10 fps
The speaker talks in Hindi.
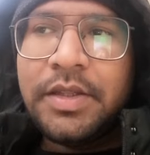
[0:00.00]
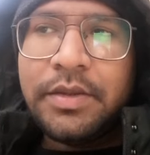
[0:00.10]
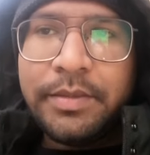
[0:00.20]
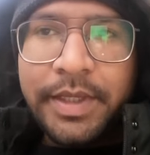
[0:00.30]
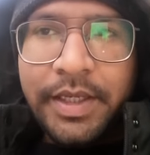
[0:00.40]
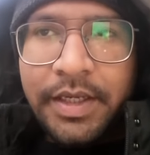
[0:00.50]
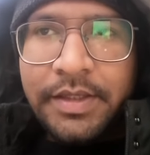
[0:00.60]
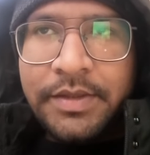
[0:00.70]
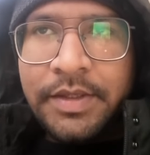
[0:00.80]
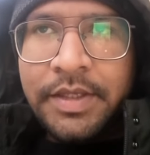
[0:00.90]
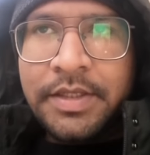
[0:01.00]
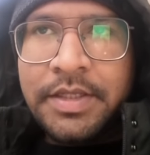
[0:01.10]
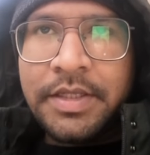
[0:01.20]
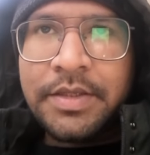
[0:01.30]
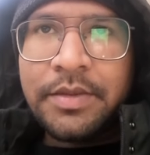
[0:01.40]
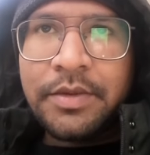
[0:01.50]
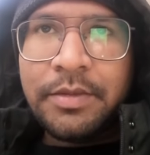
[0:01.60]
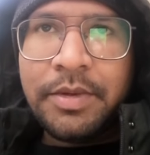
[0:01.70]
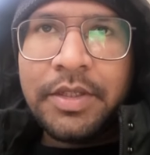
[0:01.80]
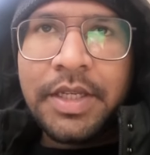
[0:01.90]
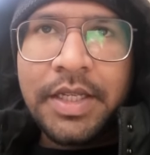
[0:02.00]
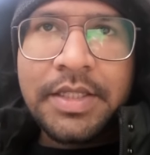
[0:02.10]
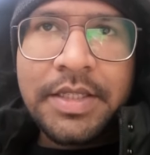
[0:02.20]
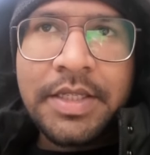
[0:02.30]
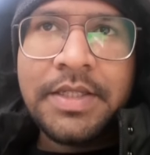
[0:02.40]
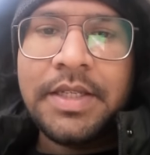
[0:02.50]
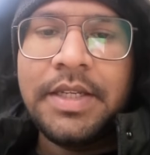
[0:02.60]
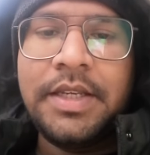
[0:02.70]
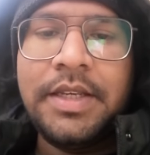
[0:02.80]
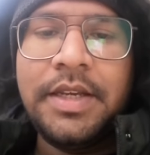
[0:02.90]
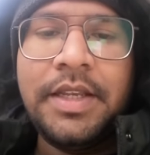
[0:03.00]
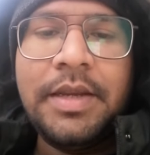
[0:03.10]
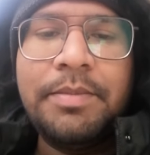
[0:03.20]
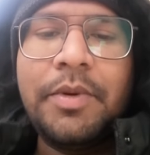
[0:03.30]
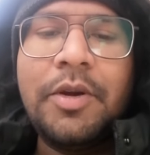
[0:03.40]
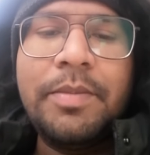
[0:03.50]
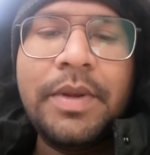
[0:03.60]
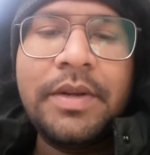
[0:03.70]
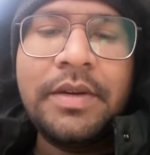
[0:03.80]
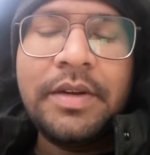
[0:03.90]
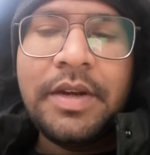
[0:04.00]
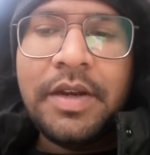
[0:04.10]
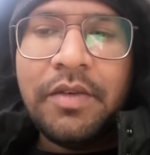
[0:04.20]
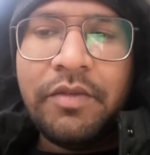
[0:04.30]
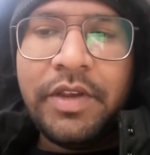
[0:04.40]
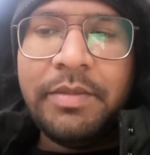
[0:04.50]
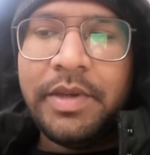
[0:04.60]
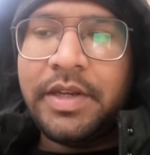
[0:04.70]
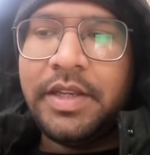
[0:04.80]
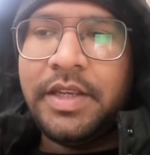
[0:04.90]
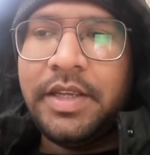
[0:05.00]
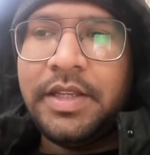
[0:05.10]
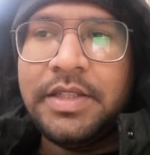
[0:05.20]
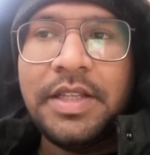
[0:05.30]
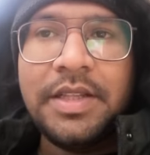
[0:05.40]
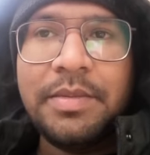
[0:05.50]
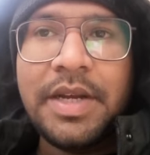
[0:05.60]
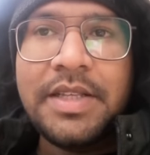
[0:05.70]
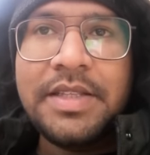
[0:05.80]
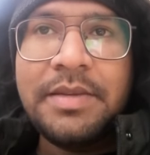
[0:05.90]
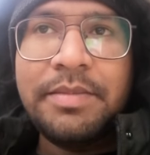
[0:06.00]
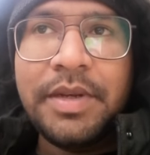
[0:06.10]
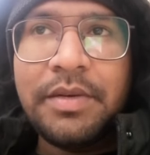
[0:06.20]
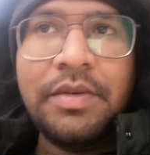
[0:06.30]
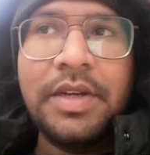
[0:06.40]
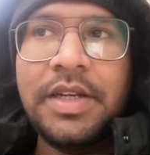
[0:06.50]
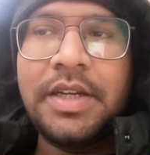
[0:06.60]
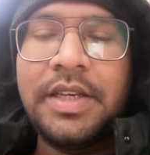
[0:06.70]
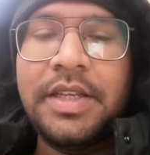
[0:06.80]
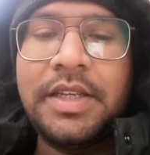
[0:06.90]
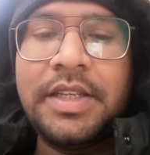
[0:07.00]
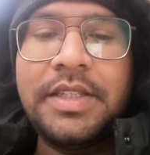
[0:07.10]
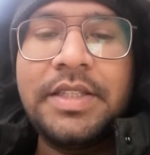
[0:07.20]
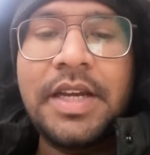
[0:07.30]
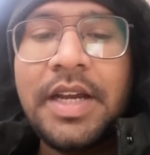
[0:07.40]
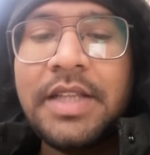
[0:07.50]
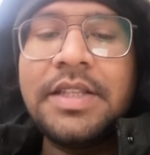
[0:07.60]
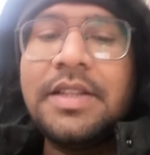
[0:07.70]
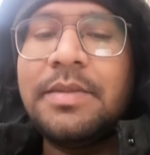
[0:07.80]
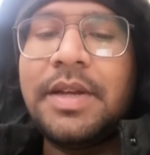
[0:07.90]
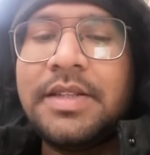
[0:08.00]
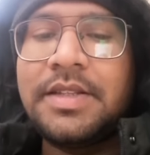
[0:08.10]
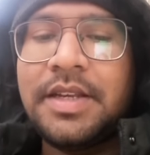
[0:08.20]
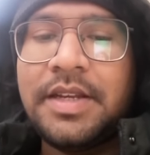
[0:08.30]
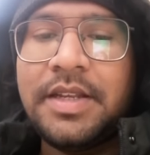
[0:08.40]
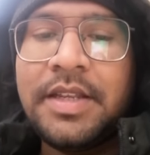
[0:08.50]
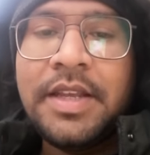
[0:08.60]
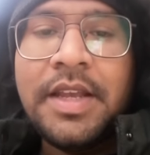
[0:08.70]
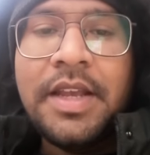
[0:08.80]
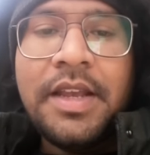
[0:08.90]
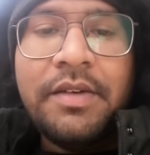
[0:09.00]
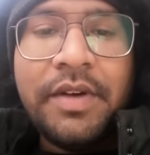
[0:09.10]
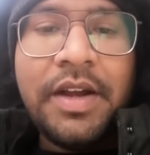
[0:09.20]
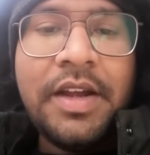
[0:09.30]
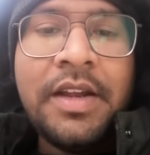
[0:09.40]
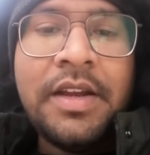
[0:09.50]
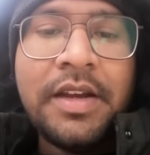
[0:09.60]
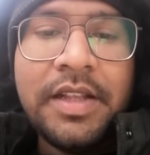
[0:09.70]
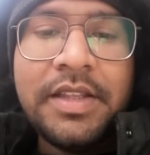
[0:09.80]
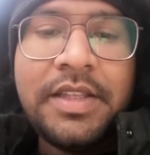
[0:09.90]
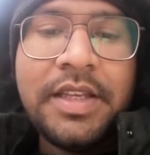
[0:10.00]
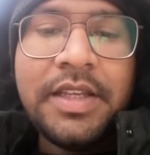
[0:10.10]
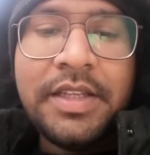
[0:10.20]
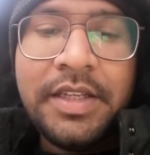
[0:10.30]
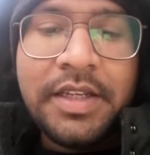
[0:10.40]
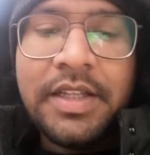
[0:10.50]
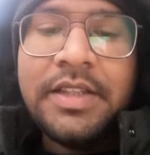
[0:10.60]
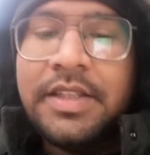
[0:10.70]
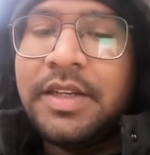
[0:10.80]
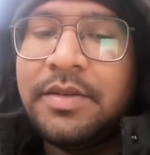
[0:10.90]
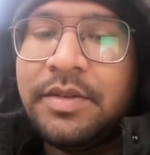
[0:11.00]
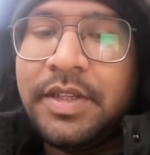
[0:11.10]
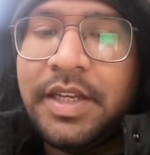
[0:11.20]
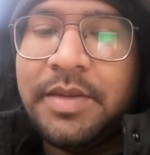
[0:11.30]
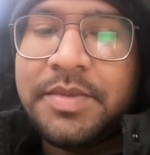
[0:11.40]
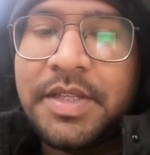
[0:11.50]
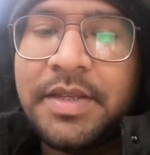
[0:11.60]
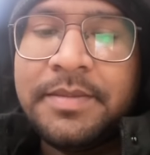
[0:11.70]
तो बेटा जो है चीज़ों को बहुत अच्छे से करिए है ना प्रॉपर वे में करिए जल्दबाजी बिल्कुल ना करिए कि जहाँ जल्दबाजियाँ हैं वहाँ गलतियाँ ही गलतियाँ होंगी आपसे